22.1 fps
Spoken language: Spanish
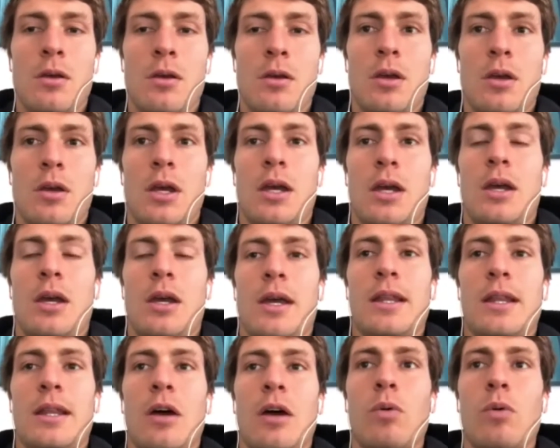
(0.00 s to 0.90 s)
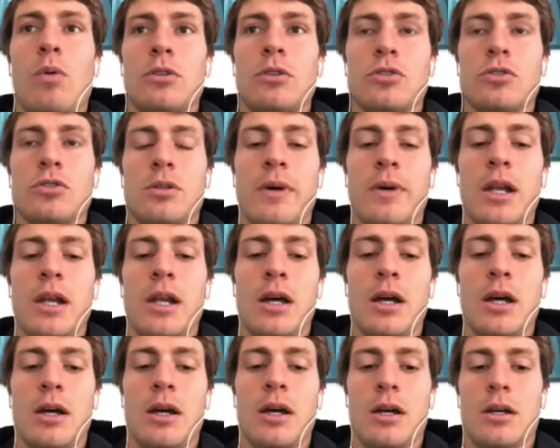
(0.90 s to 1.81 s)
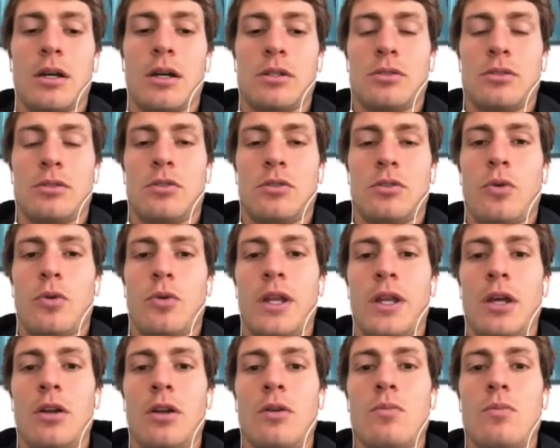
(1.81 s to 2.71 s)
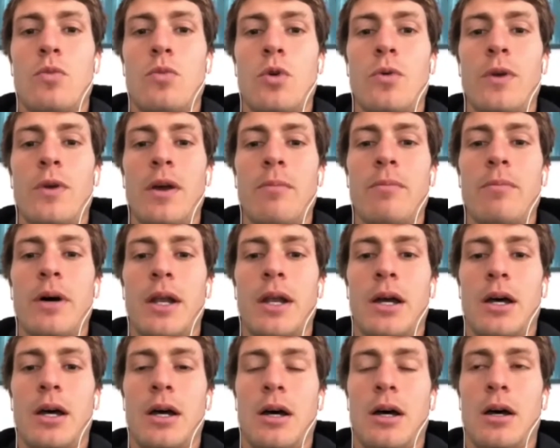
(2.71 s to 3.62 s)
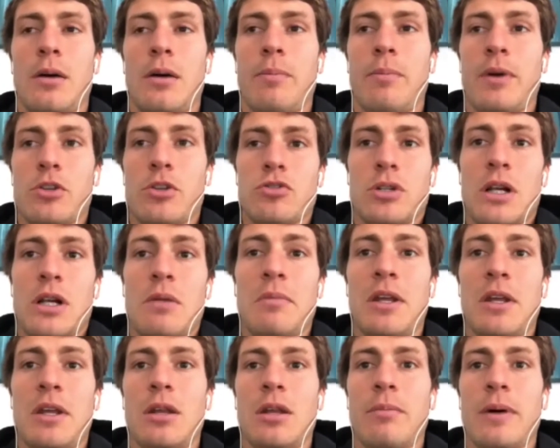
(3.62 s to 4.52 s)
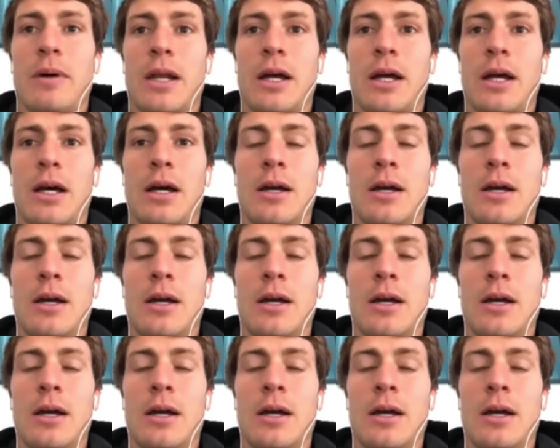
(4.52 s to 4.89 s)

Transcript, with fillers: Eh, estas cuatro semanas nos vinieron muy bien para personalmente para,